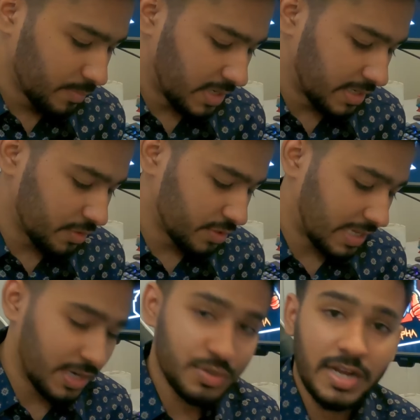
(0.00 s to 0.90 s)
বাট এটা হচ্ছে
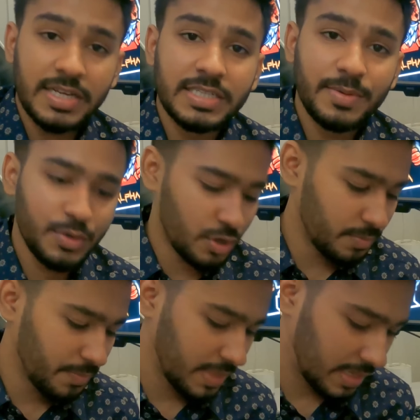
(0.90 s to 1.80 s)
একশো আঠাশ জিবি
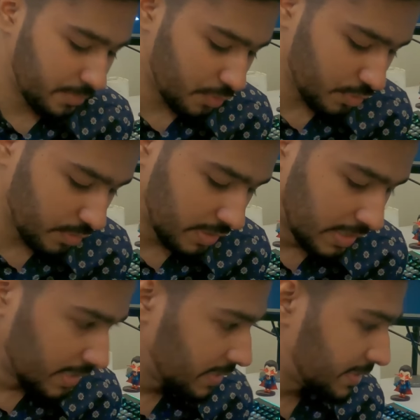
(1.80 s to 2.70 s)
রম এবং
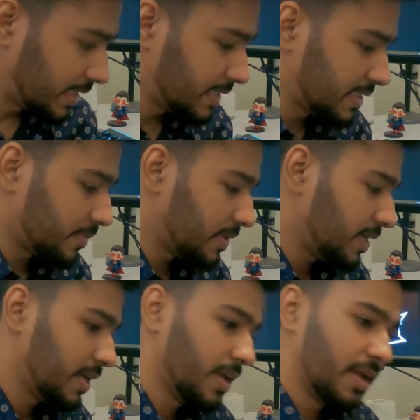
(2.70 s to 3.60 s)
সিক্স জিবি
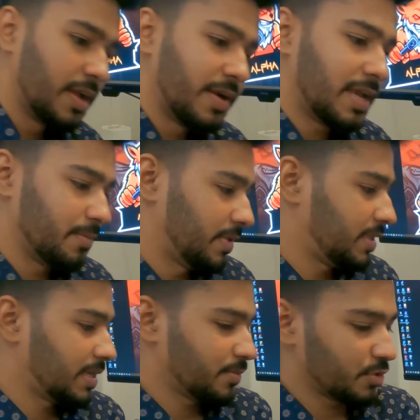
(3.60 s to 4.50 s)
র্যাম
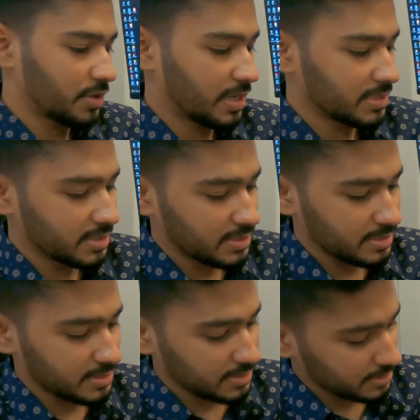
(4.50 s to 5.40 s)
এদিকে মনে হয় আছে
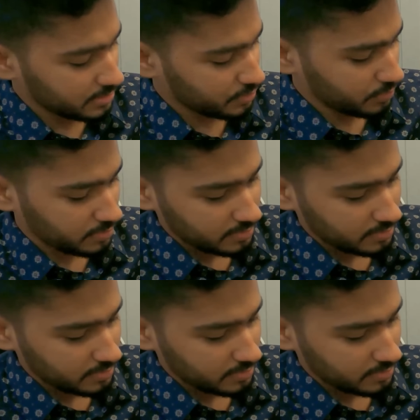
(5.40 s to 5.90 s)
ডিটেলস ডিটেলস কিছু